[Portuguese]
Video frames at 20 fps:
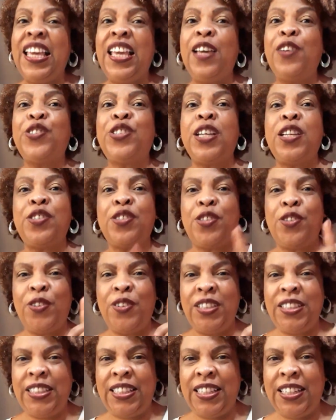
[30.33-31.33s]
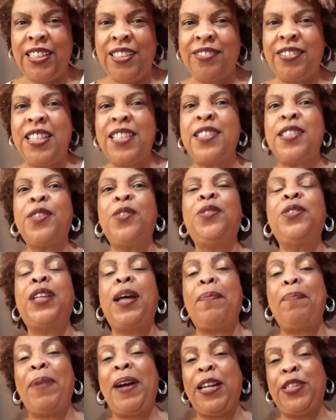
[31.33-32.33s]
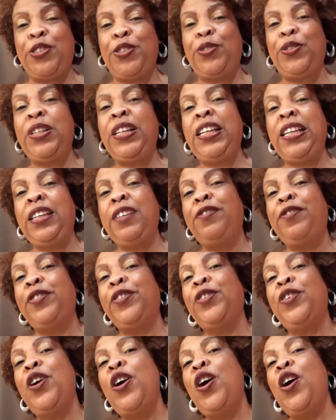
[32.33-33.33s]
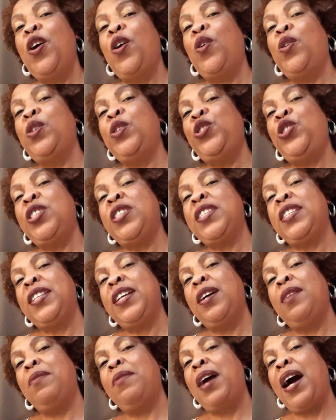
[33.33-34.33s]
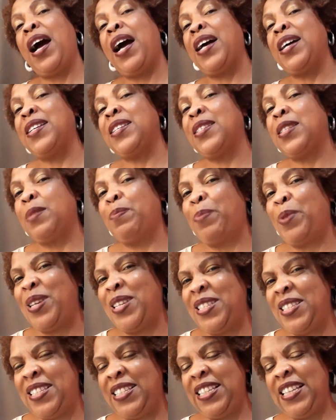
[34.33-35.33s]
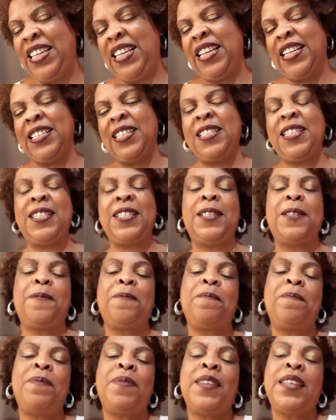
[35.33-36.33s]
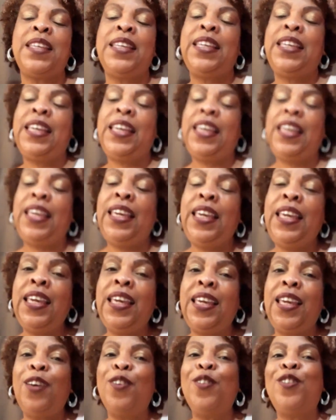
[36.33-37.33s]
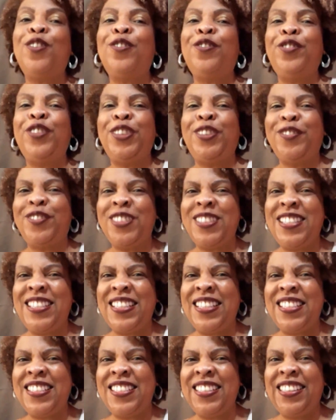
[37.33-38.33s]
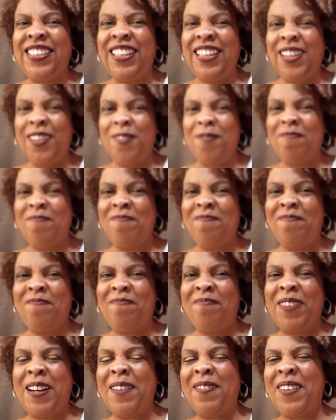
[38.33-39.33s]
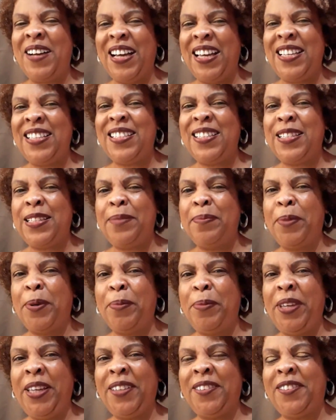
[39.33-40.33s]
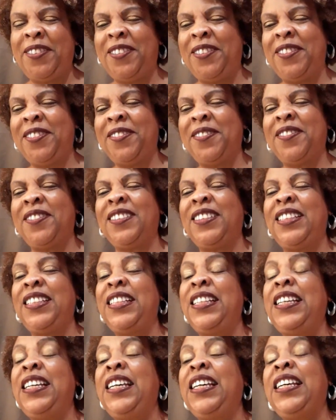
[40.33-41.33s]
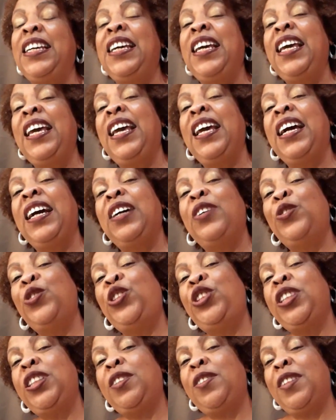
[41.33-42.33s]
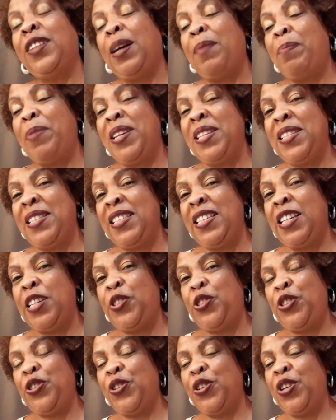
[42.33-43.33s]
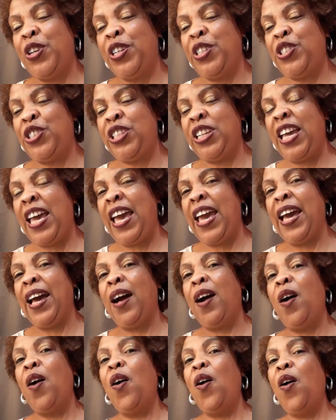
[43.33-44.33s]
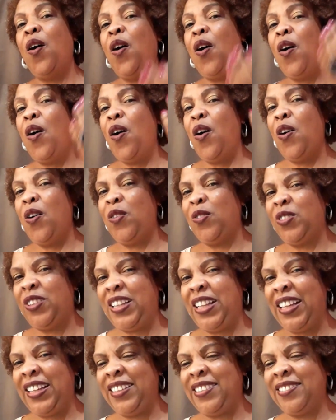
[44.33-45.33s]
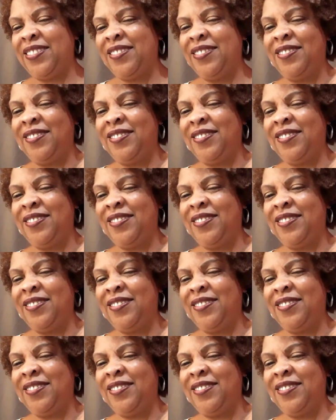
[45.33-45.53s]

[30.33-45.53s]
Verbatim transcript: Eu já estou então na segunda parte do livro, onde estão as poesias. E eu convido vocês então para mais esse momento. O título da poesia de hoje é ontem.